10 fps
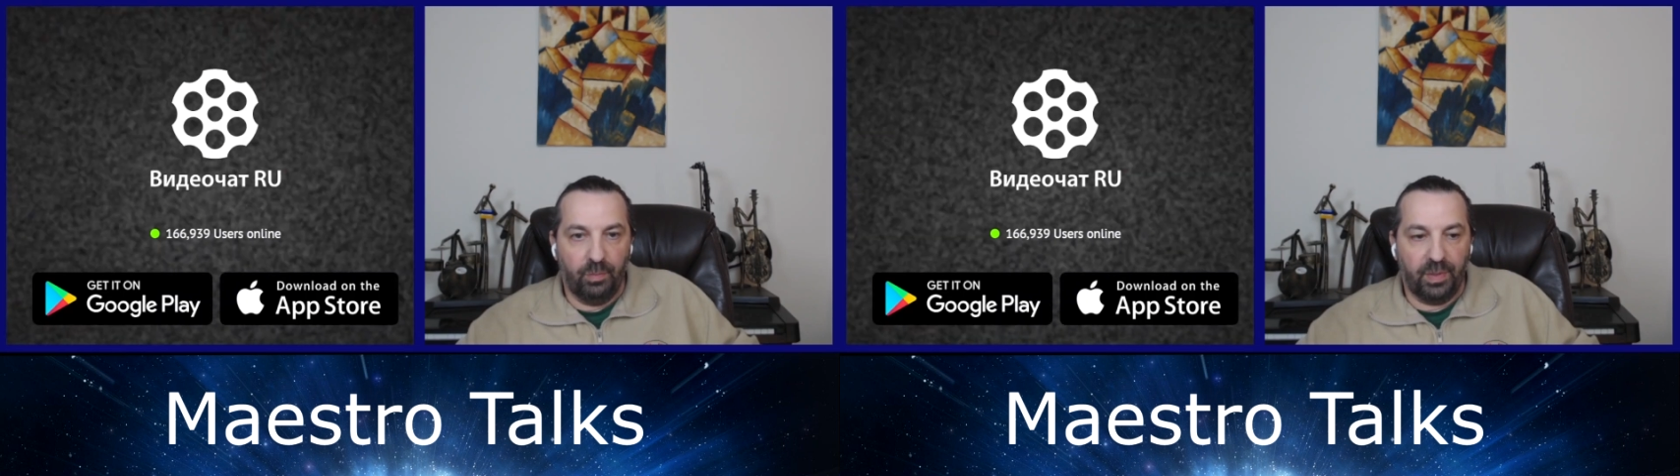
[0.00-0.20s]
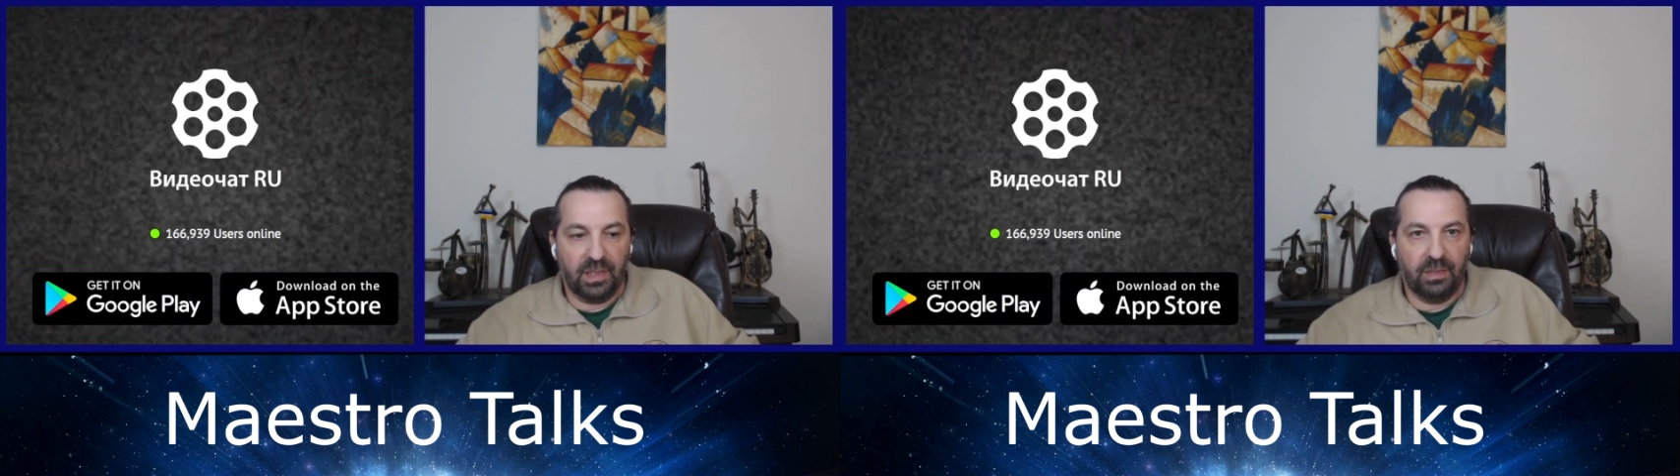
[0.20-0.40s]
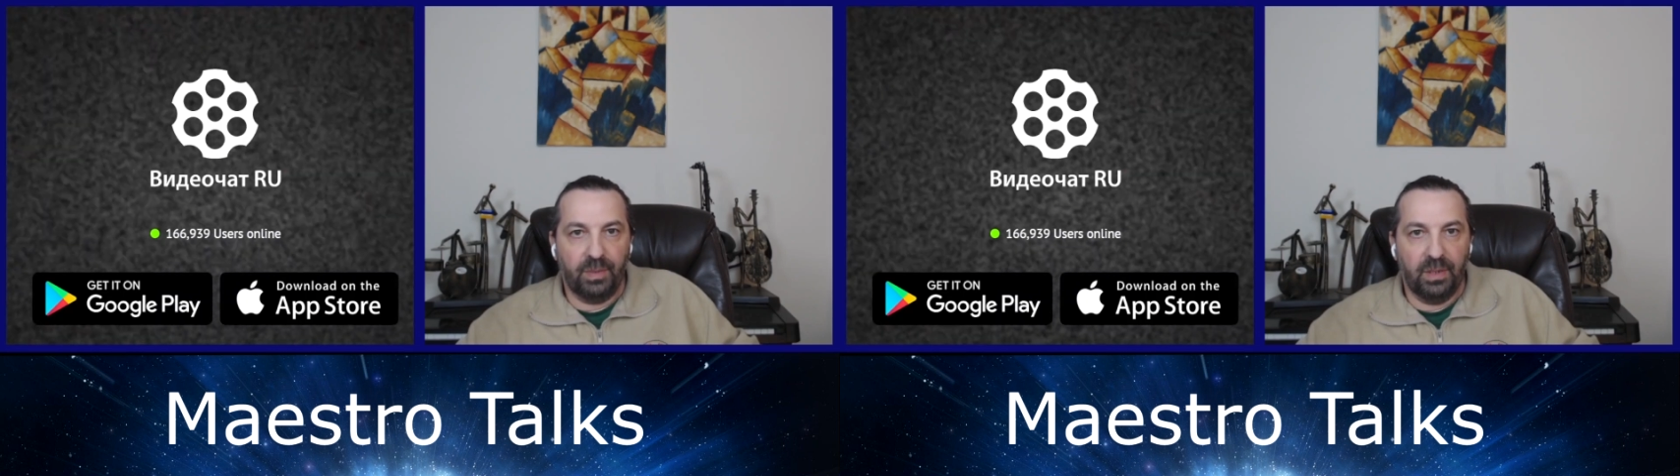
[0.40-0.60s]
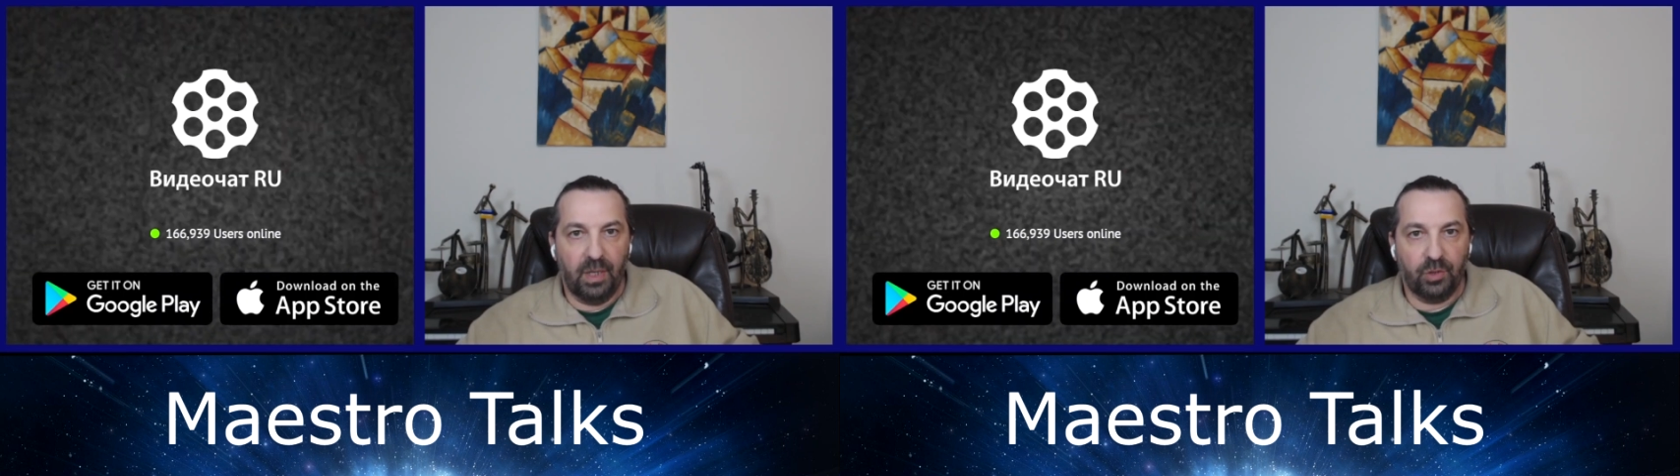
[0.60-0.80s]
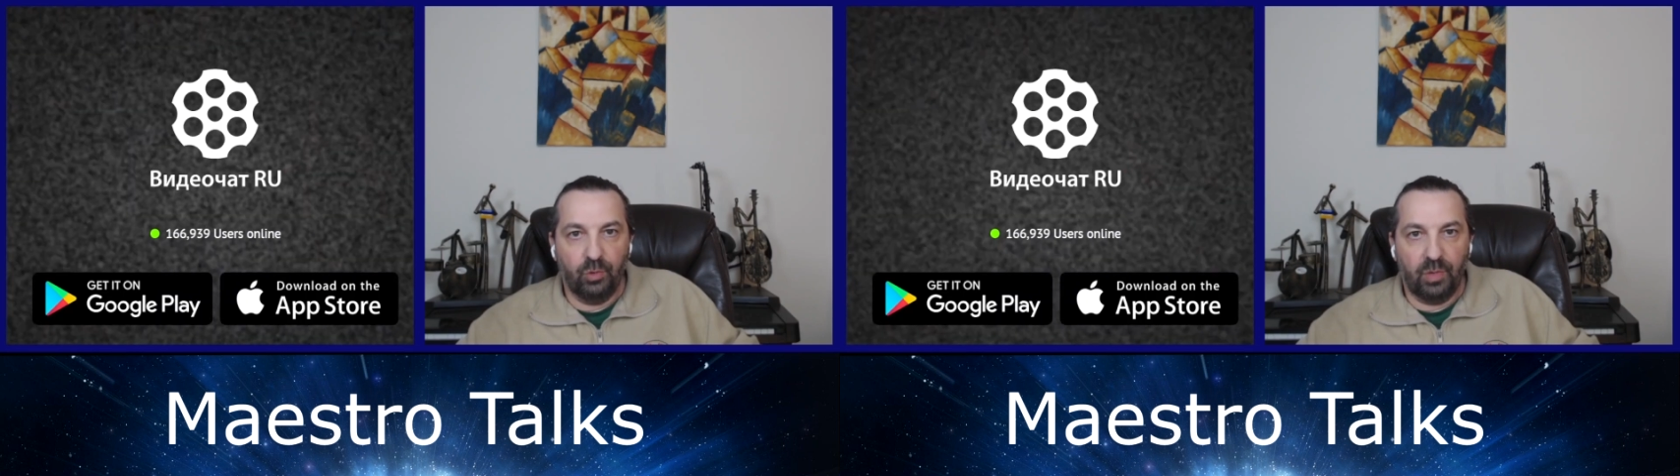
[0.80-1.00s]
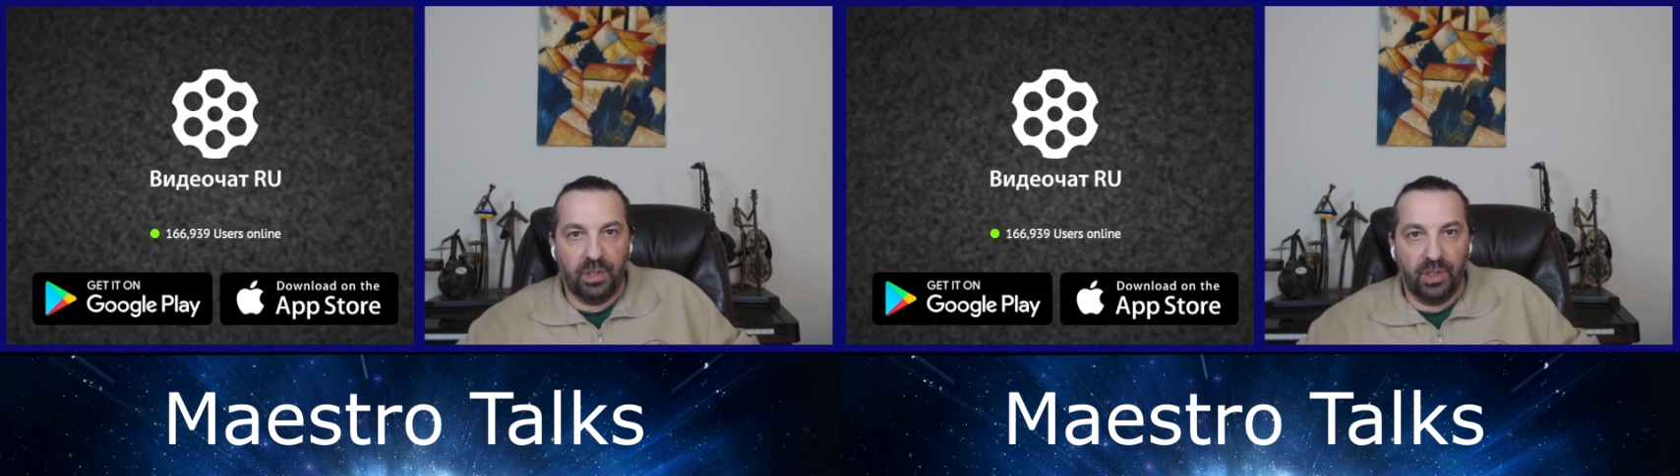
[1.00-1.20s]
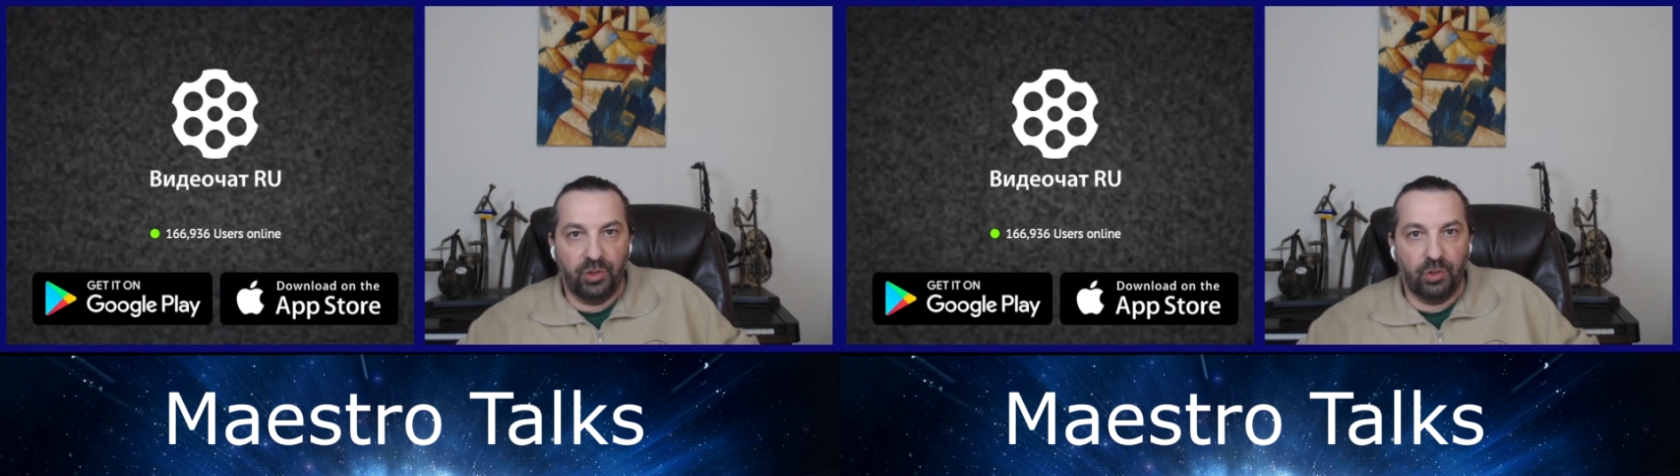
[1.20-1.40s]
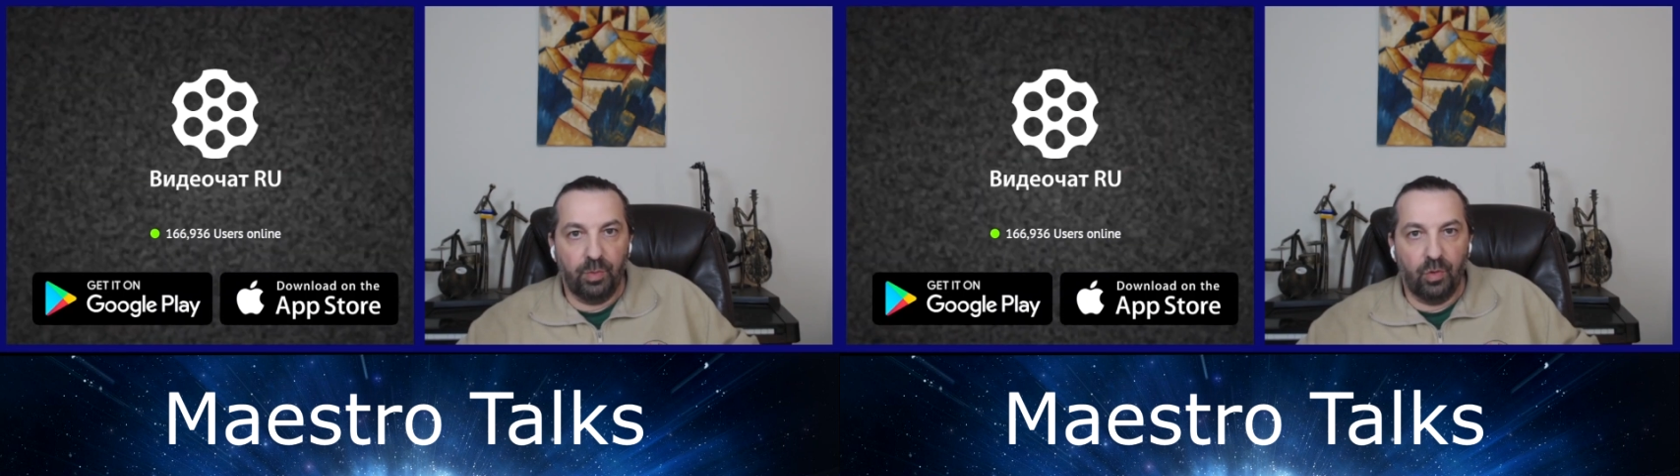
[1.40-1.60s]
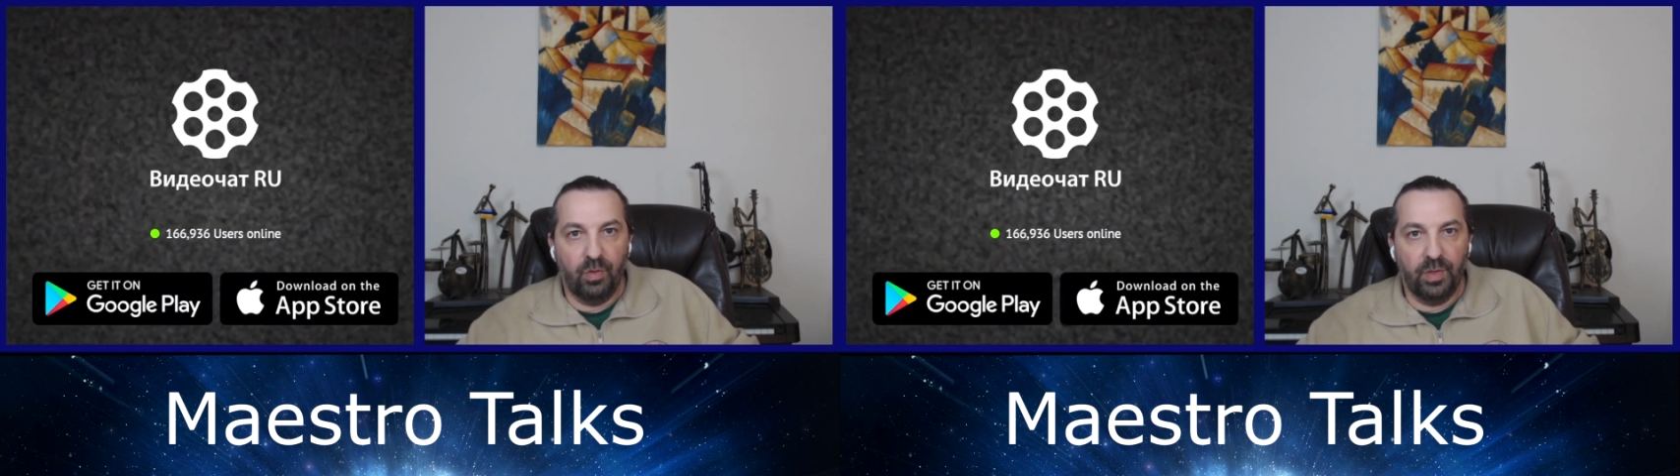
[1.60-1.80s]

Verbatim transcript: Он прекрасно понимает, что украинцы ничего плохого